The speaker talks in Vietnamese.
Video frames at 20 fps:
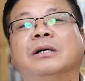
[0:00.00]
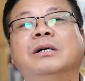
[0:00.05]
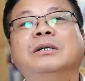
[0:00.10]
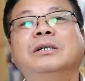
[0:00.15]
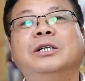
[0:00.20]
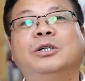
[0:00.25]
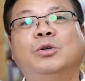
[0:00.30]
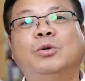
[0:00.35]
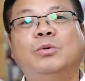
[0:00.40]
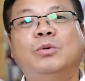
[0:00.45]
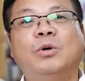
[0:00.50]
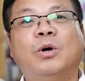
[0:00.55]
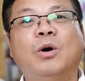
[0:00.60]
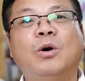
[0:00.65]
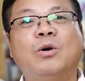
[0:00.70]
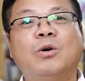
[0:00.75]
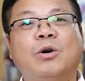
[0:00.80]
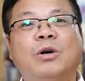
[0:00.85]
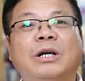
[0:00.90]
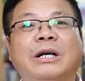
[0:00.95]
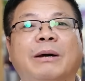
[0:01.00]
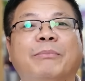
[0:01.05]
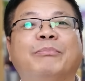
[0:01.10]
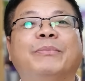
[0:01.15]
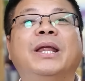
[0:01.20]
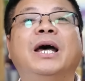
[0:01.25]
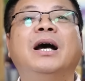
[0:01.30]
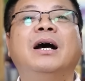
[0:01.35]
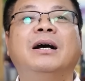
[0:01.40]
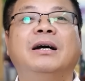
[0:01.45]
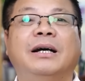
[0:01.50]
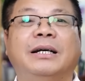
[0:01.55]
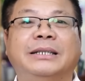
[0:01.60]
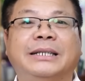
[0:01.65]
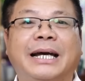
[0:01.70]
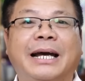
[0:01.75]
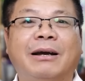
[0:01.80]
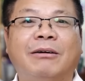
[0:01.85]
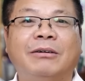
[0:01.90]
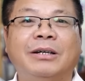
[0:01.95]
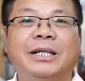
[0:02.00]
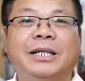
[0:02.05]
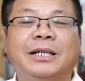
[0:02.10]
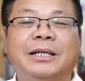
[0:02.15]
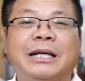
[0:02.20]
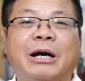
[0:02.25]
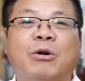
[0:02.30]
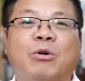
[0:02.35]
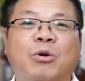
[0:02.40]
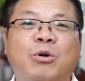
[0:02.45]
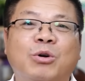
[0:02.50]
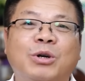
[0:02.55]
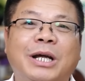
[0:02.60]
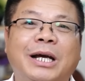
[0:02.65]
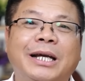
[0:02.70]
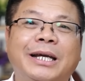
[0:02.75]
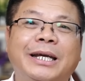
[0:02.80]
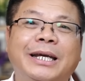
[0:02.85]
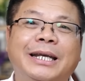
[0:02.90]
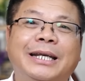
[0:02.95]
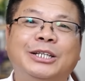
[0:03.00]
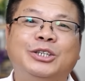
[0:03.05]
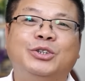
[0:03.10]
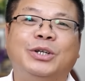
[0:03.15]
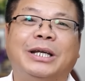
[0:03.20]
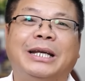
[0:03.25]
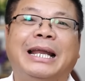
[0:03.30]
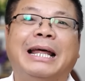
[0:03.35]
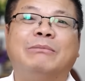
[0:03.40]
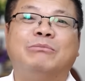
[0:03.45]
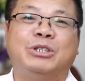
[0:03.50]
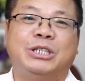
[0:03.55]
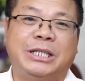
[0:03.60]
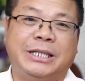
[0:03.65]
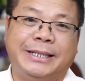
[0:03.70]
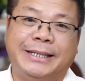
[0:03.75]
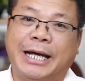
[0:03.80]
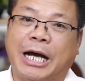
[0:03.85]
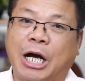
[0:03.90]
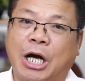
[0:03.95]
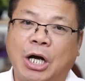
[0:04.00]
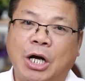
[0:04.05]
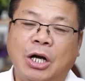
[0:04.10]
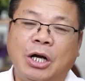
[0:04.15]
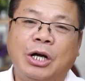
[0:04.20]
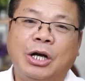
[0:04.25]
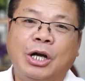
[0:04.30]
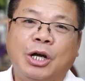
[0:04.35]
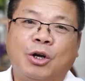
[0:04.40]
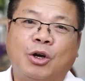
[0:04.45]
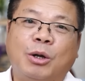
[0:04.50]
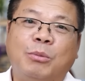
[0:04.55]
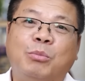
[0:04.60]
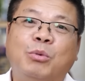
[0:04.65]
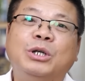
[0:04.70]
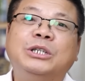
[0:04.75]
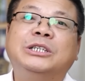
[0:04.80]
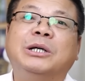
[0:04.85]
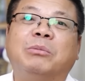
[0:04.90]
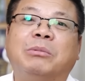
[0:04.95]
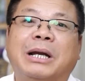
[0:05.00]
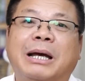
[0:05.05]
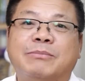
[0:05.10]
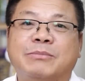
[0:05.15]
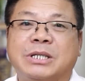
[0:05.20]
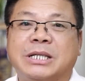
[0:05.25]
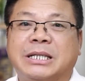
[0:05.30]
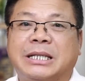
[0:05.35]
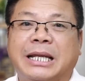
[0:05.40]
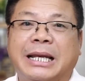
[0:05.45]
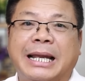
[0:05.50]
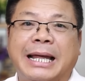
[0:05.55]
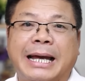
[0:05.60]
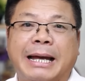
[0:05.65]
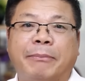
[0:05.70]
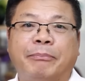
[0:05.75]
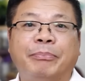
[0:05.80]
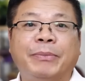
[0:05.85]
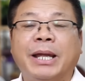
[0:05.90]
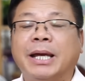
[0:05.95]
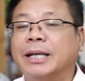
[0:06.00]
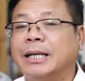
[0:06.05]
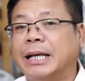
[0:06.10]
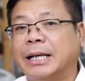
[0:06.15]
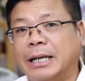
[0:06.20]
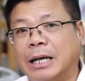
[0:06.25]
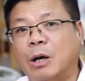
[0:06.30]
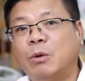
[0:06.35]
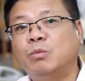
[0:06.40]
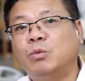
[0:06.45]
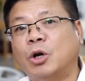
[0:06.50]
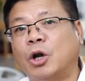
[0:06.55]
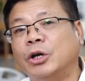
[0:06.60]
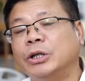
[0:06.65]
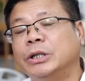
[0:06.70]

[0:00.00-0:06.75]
cứng như khúc gỗ, cô cứ nằm đơ người ra, có khi đầu cô đang nghĩ đến chuyện làm gì đó, còn muốn chồng làm gì thì làm. Đàn ông